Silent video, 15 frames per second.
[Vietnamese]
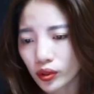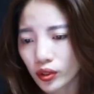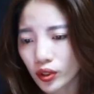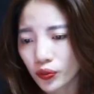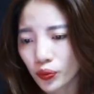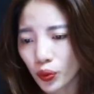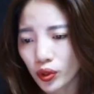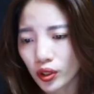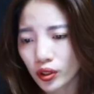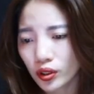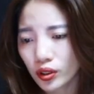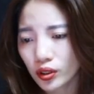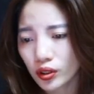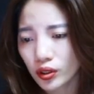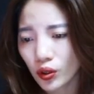một người phụ
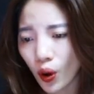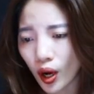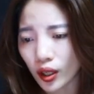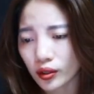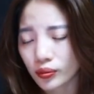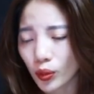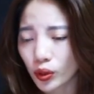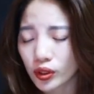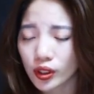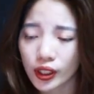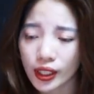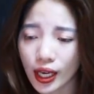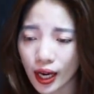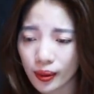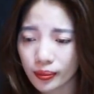nữ hoặc một
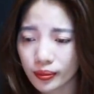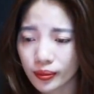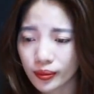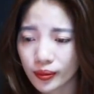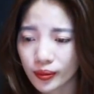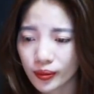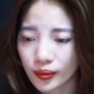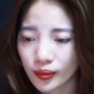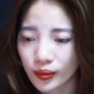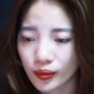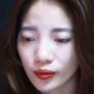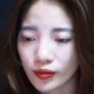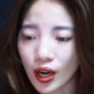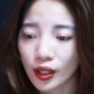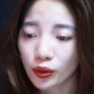người nam.
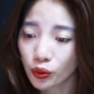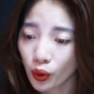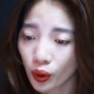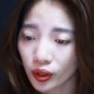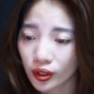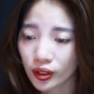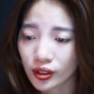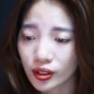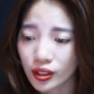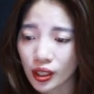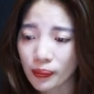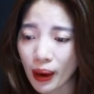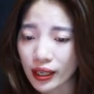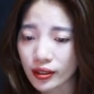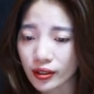Và tôi
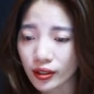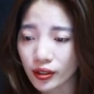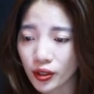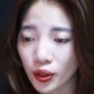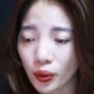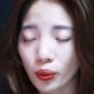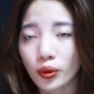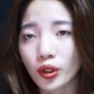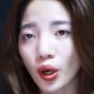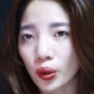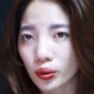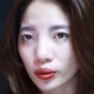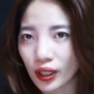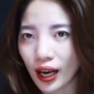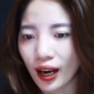được bạn giới thiệu
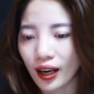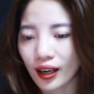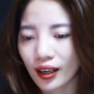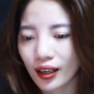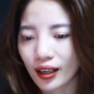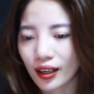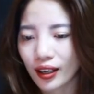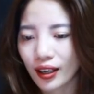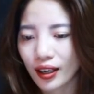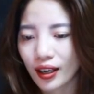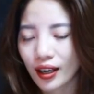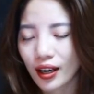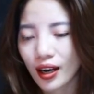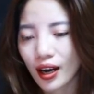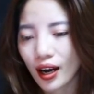cậu ta.
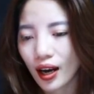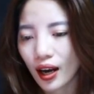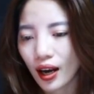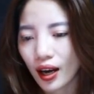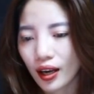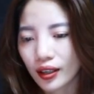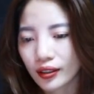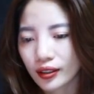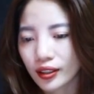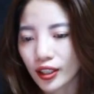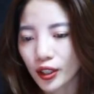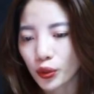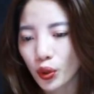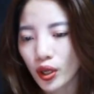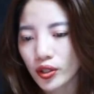
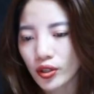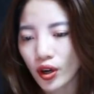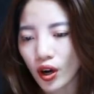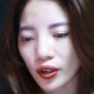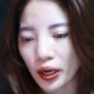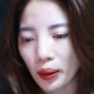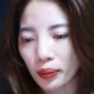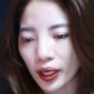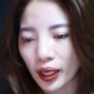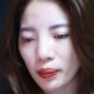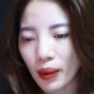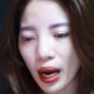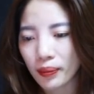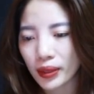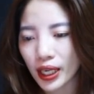Người thuê trọ năm nay
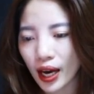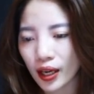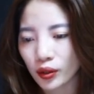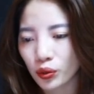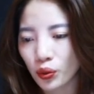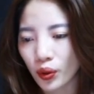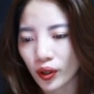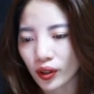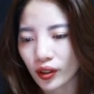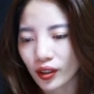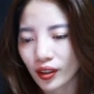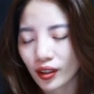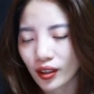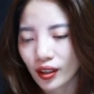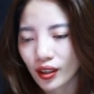32 tuổi,
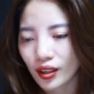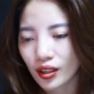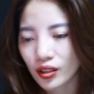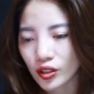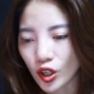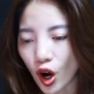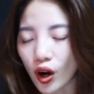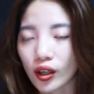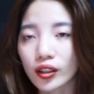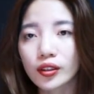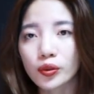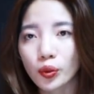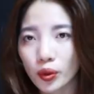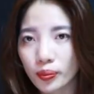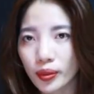nhỏ
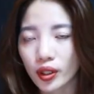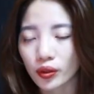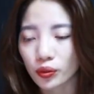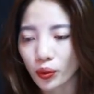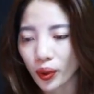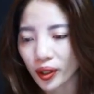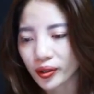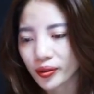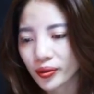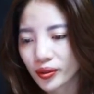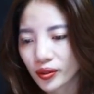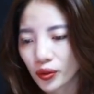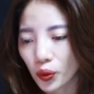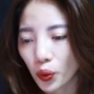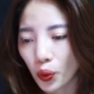hơn tôi 10 tuổi
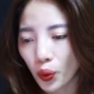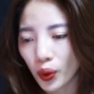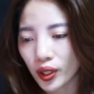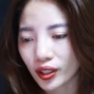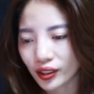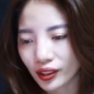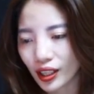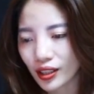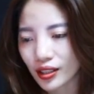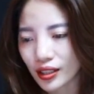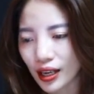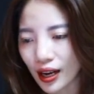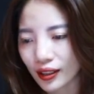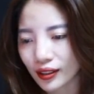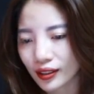quê ở Tiền
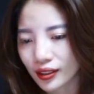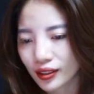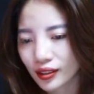Giang.